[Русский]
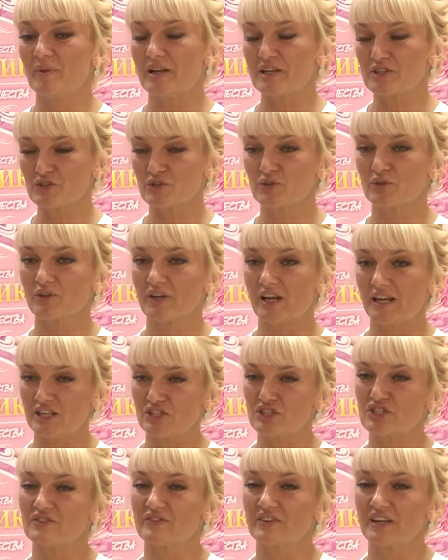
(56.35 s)
большое
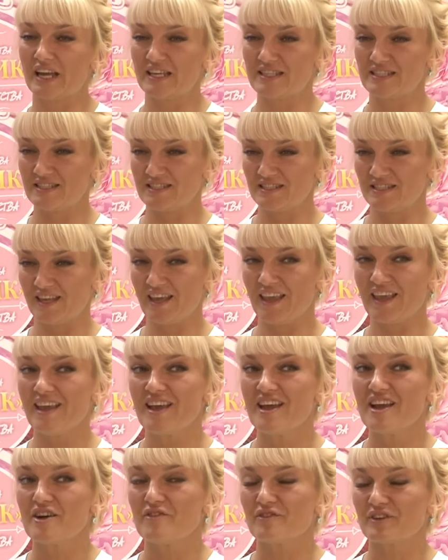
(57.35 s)
количество гостей